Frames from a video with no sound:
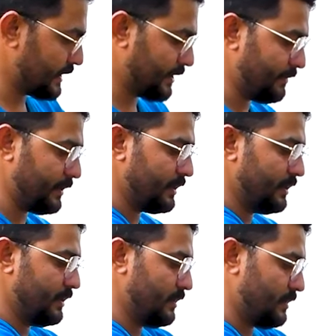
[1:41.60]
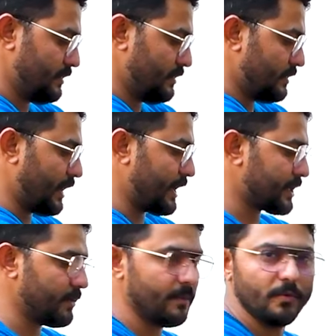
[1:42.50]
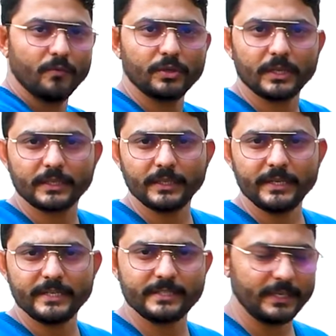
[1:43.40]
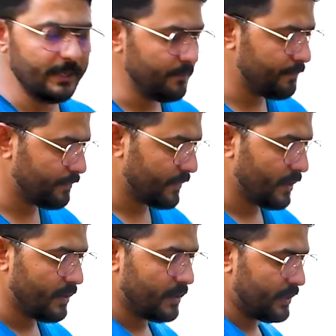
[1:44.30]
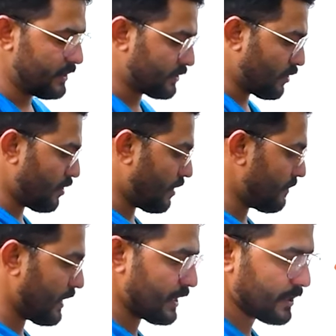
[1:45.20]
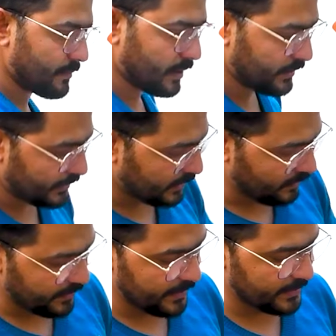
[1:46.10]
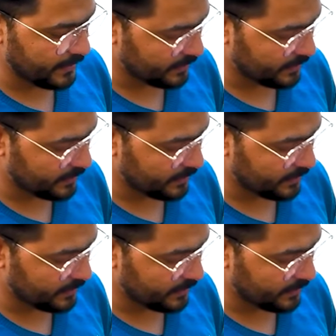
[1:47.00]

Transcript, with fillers: किसी भी डायरेक्शन में मूव हो जाते हैं इजीली इसको हम डायरेक्शन कर दे रहे एक ही